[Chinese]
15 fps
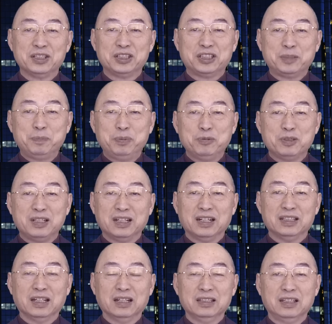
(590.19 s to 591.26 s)
这是不
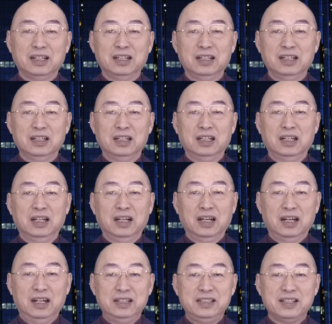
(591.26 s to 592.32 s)
可能的。
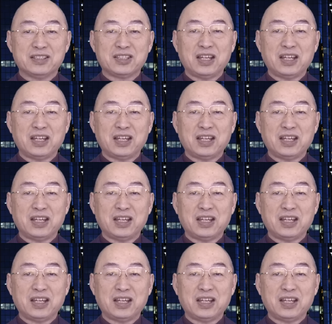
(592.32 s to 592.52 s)
而且